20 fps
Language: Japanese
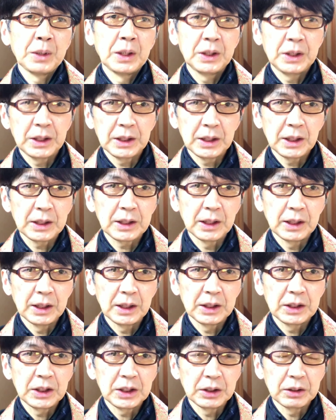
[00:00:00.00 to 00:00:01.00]
滋賀県
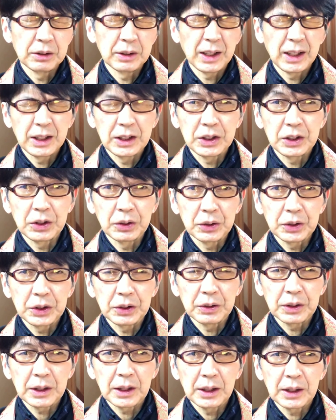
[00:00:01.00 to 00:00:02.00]
越後の愛称
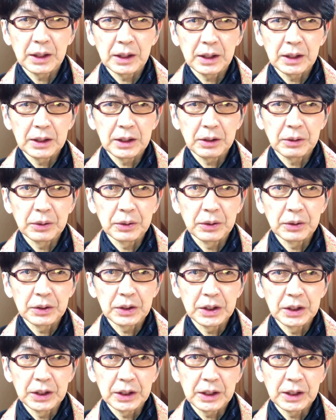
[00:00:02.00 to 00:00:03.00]
町河原に御用
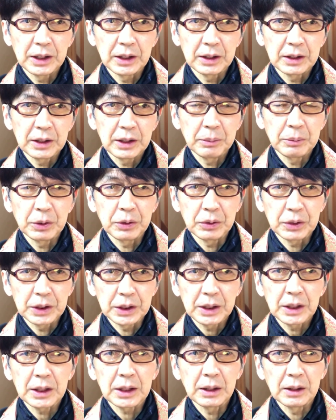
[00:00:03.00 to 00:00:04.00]
子に来はって名
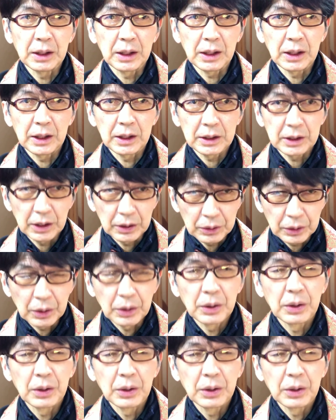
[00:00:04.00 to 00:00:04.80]
字が変わられたと。